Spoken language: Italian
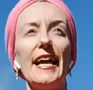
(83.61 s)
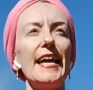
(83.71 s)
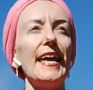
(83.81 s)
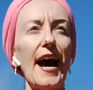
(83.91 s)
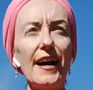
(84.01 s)

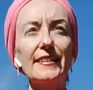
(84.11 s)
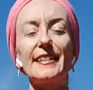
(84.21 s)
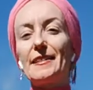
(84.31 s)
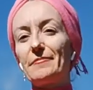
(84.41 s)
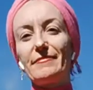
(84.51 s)
e
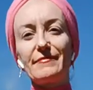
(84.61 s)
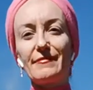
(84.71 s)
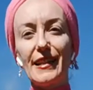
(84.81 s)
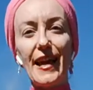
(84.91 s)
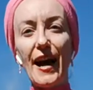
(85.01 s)
anche
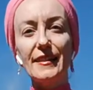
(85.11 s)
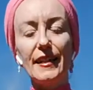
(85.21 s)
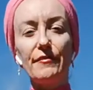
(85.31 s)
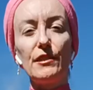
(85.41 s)
le altre